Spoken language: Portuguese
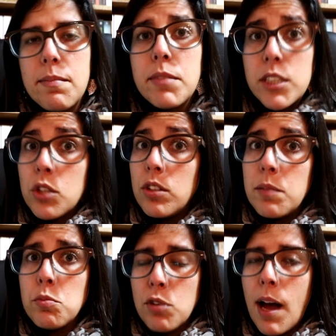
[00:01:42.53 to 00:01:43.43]
mas que eu
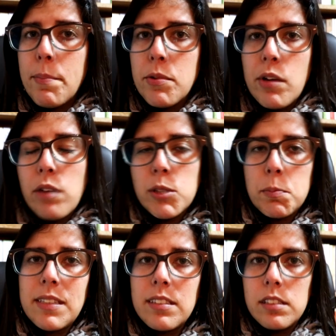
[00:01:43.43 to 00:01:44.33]
leio muito rápido, é uma
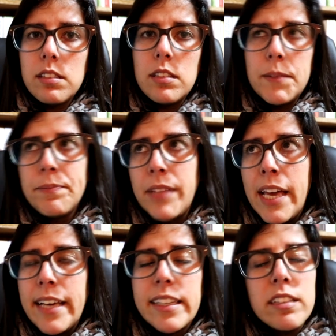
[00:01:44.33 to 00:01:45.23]
espécie de
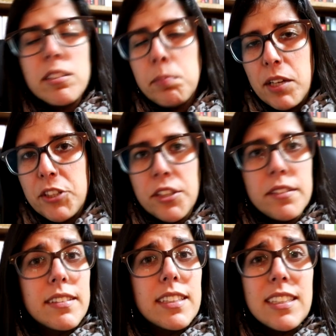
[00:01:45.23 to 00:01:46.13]
guilty pleasure.